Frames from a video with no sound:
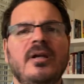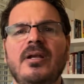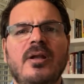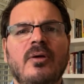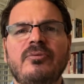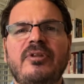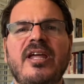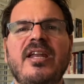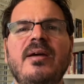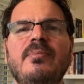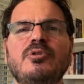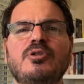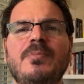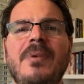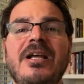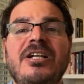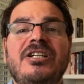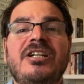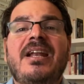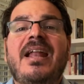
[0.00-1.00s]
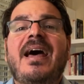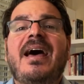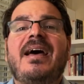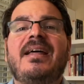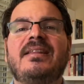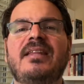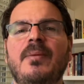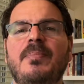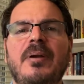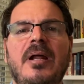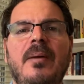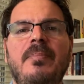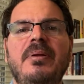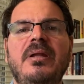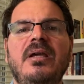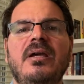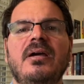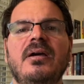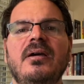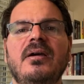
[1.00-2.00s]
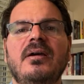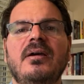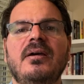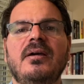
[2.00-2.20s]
Não teremos mais nada para abrir.